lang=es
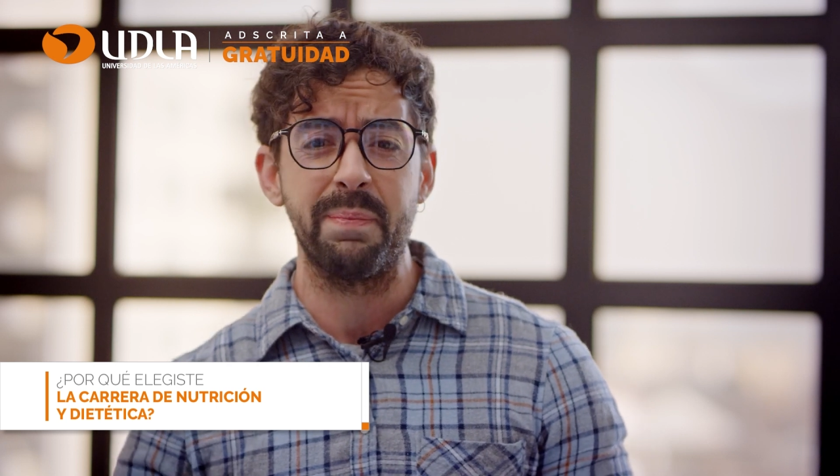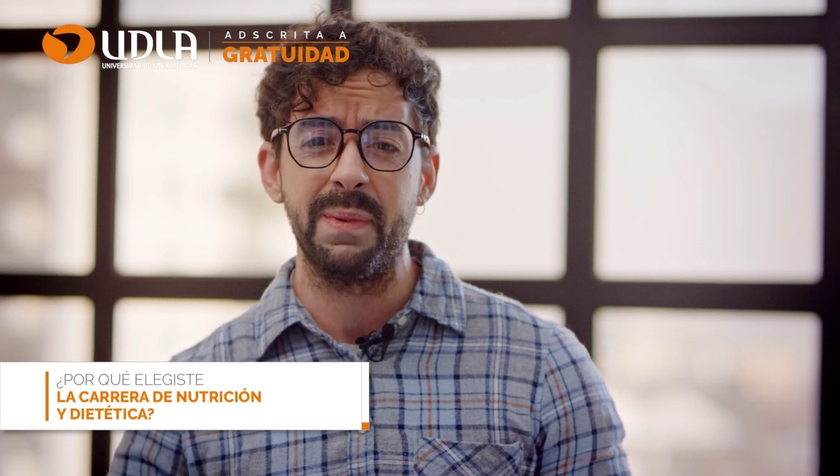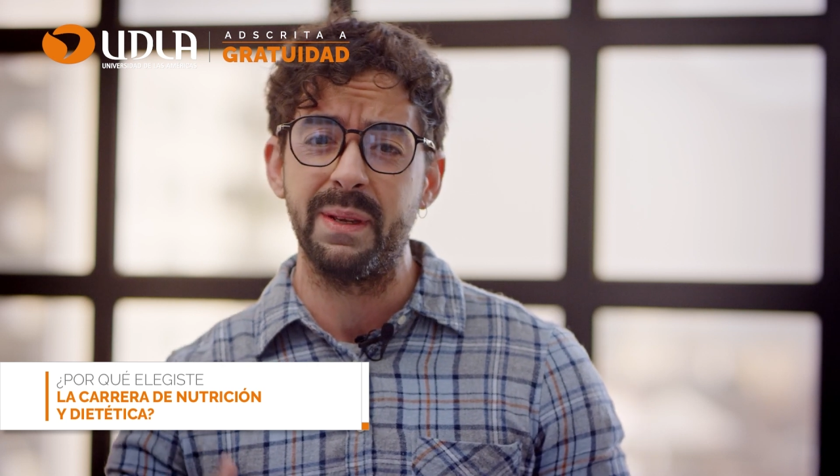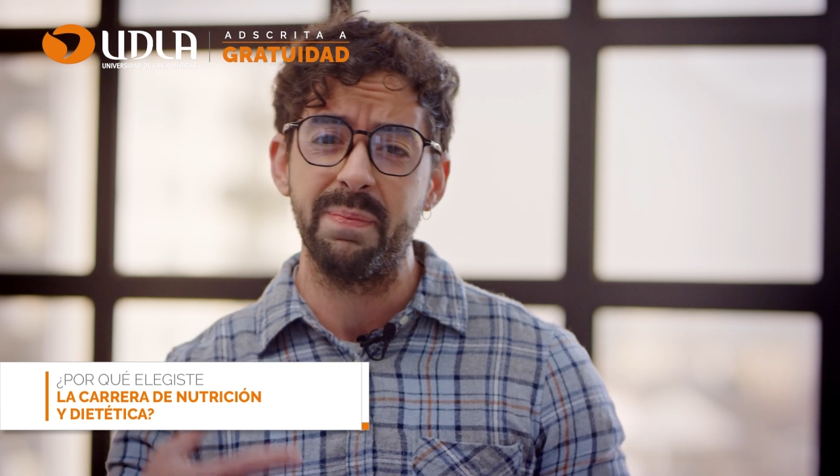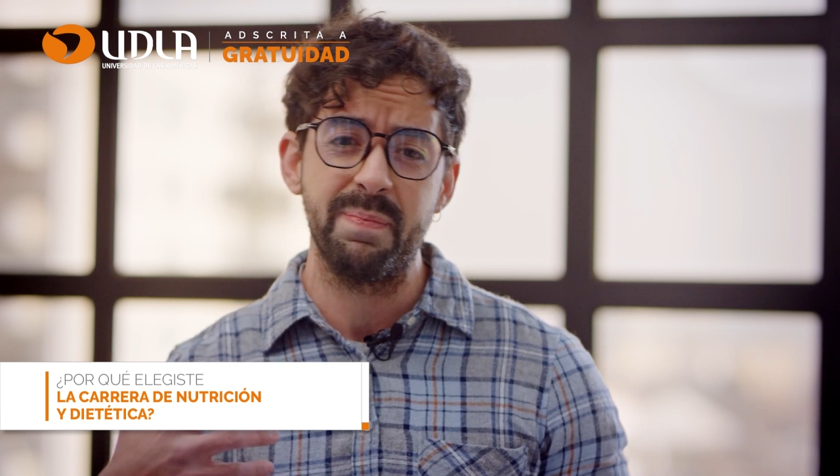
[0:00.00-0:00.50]

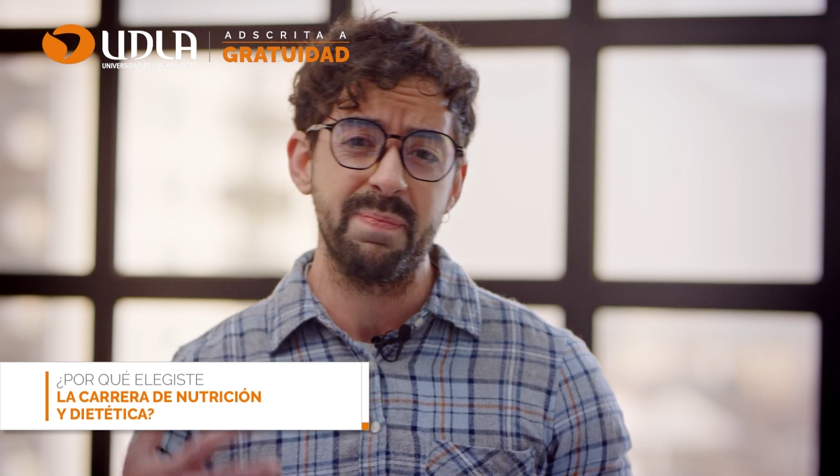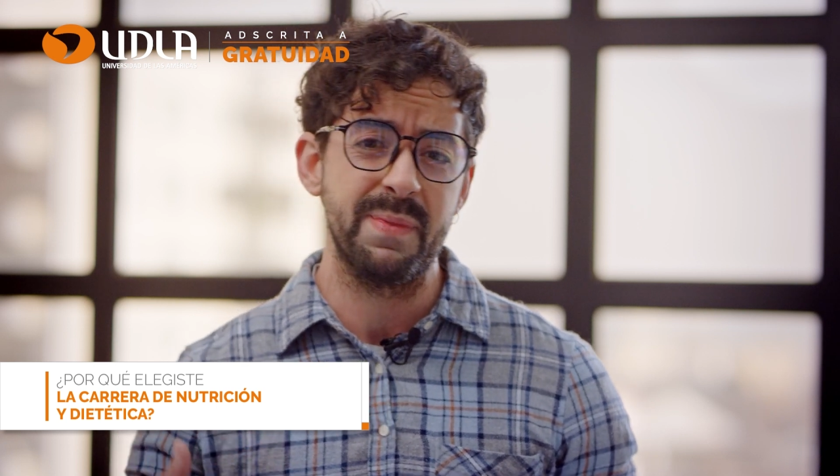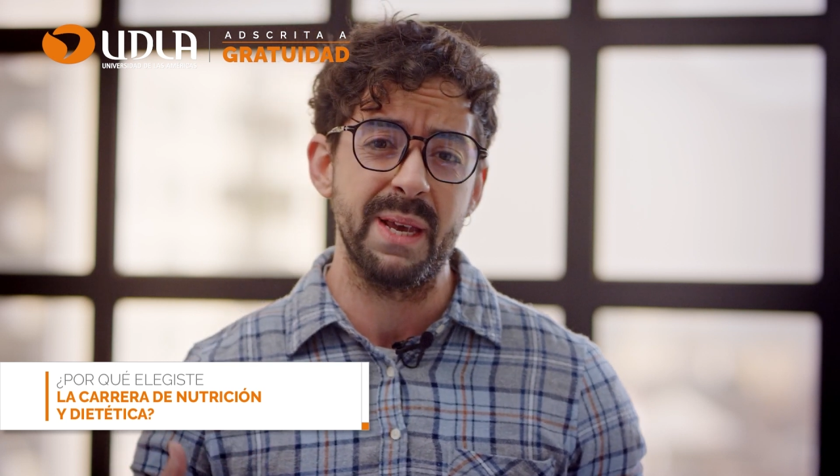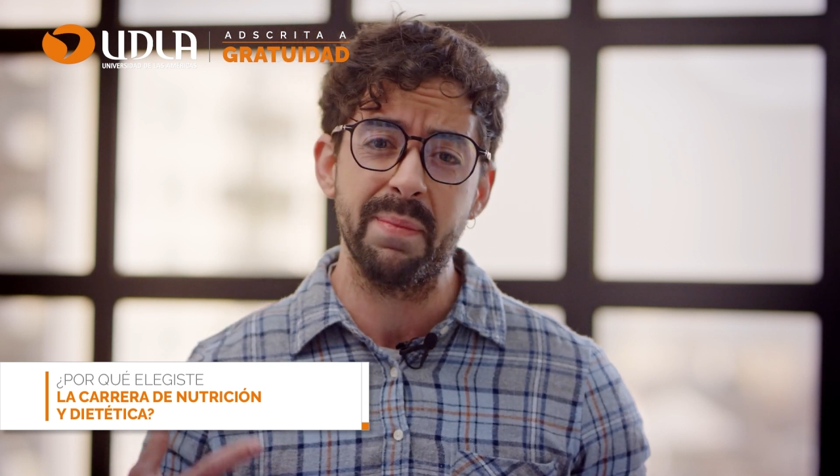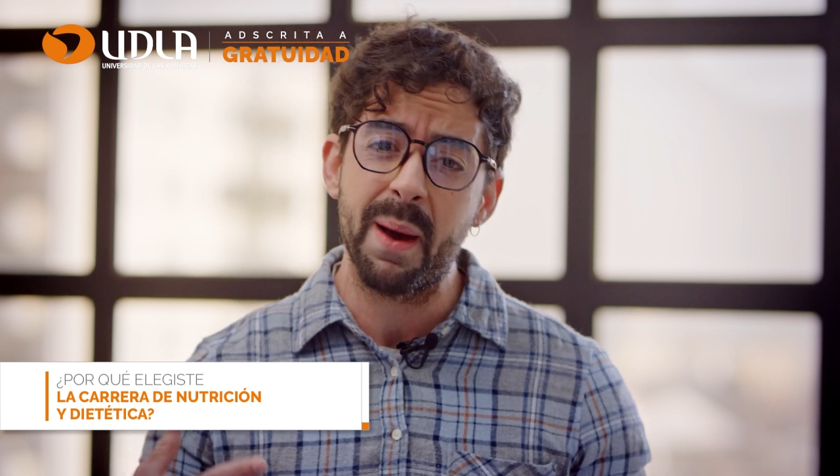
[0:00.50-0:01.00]
Me,
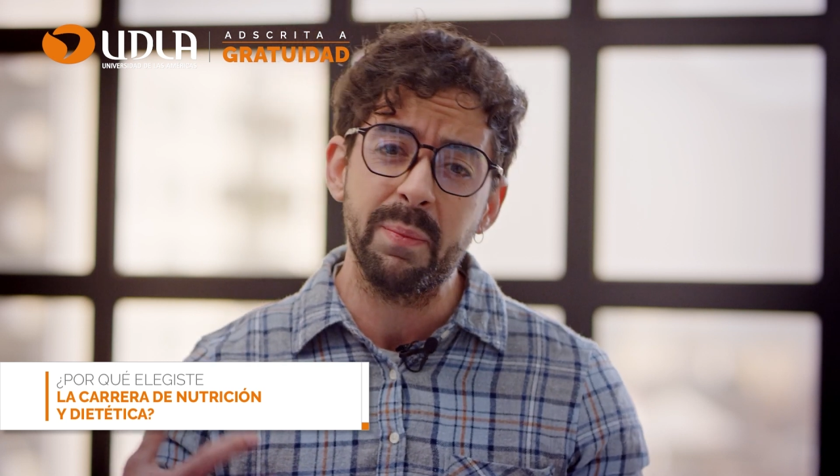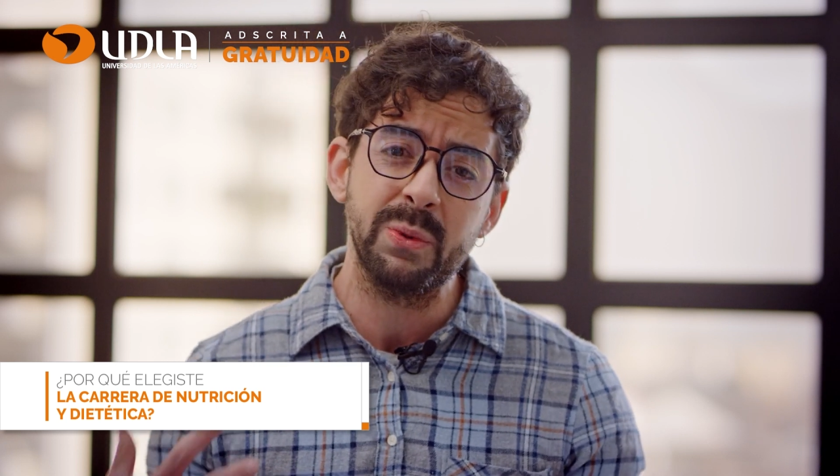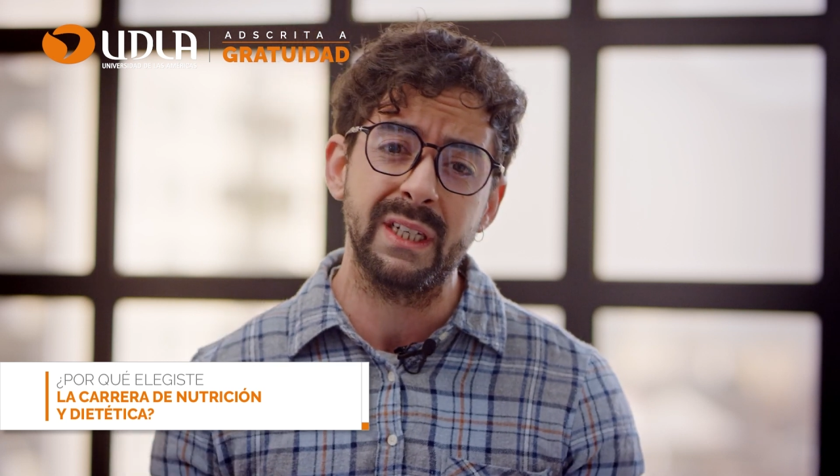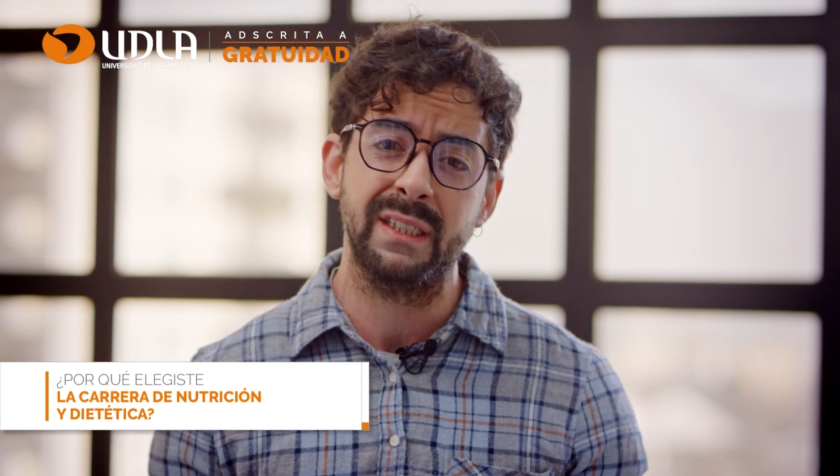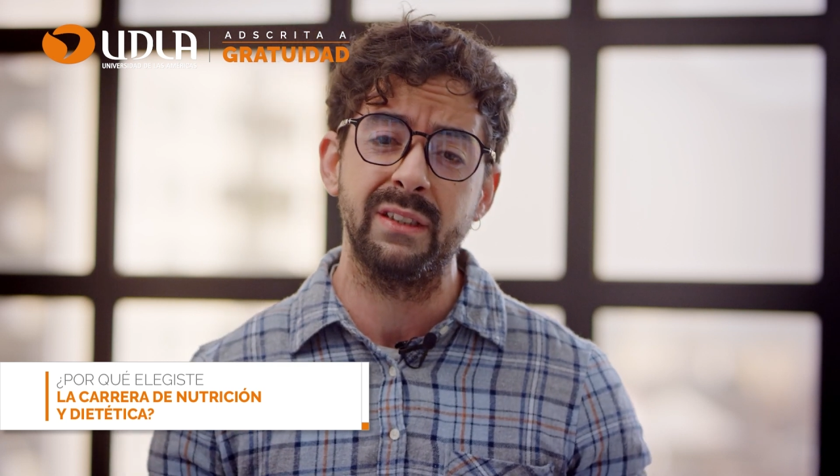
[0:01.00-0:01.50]
llamaba
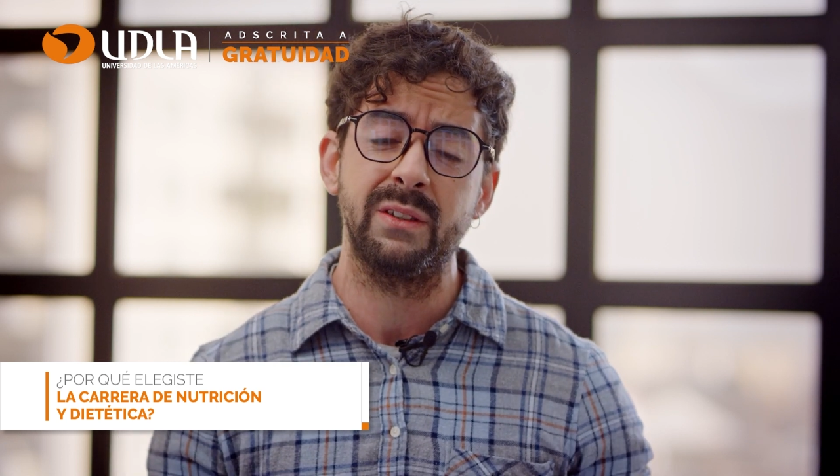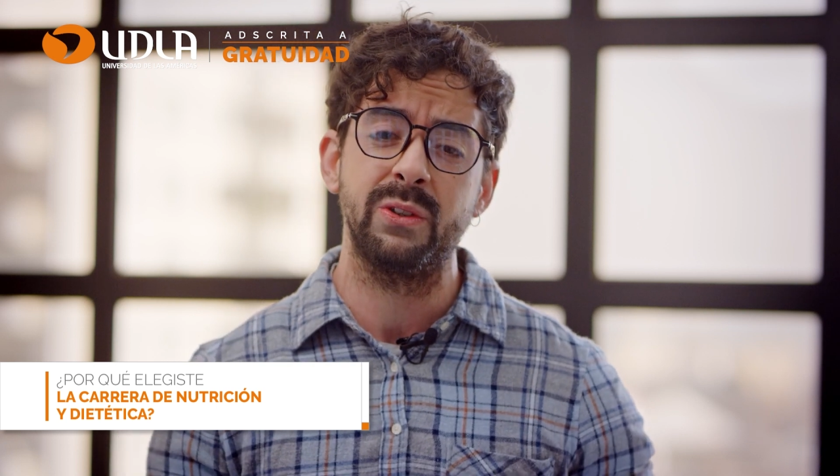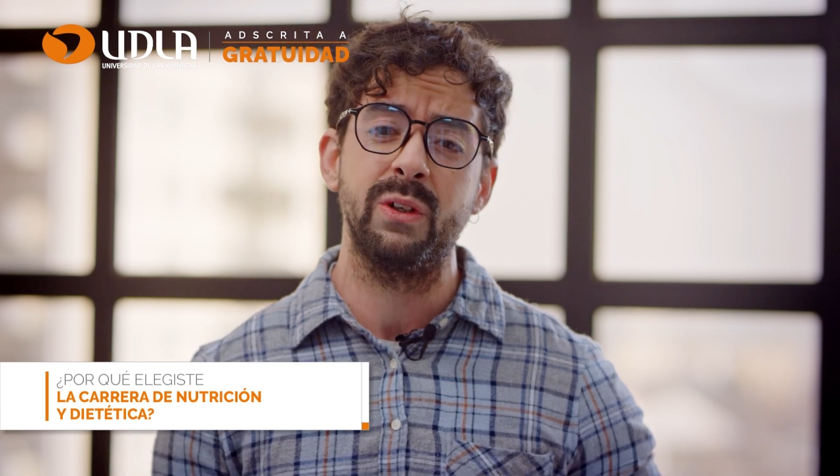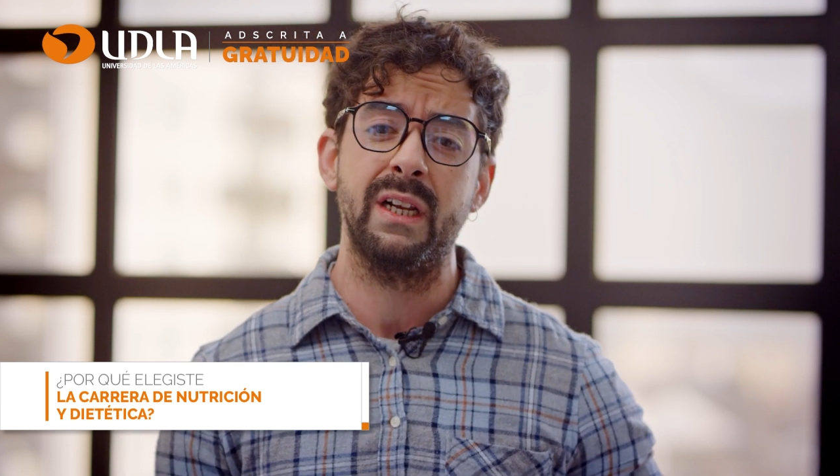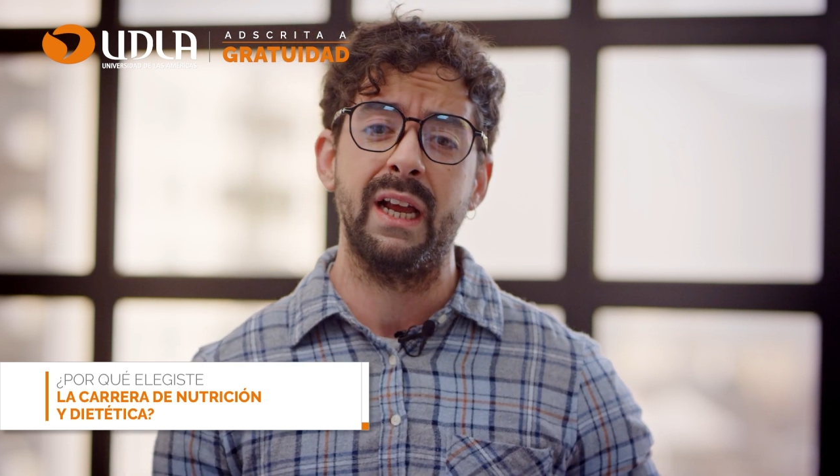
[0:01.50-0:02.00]
mucho la
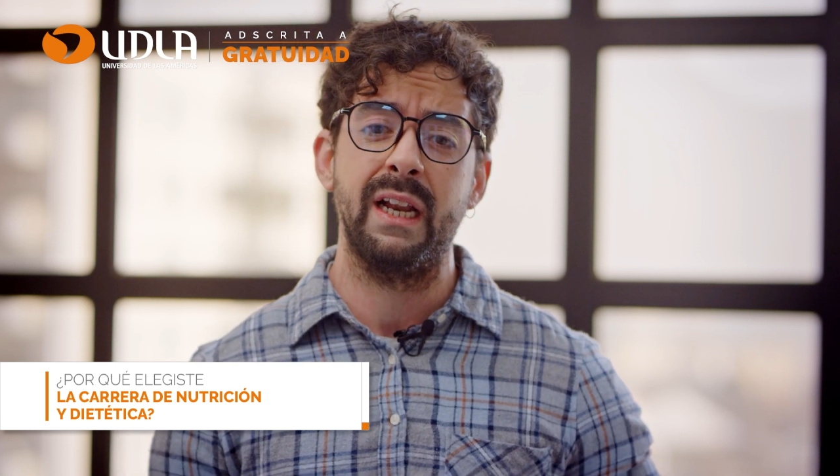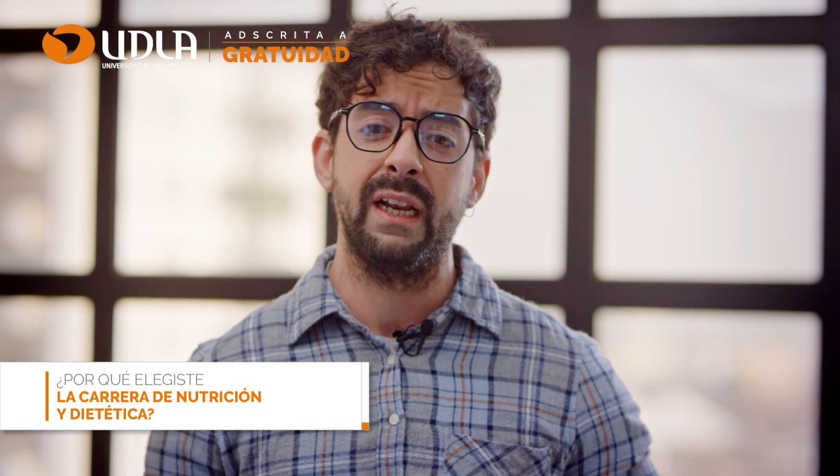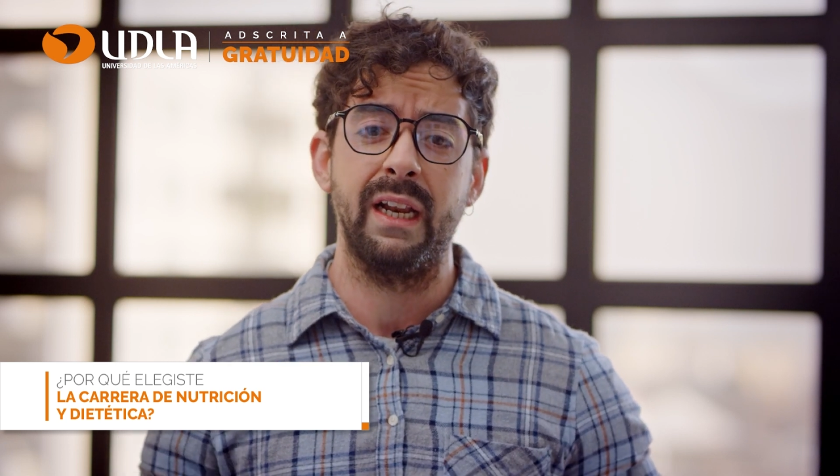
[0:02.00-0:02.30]
atención la,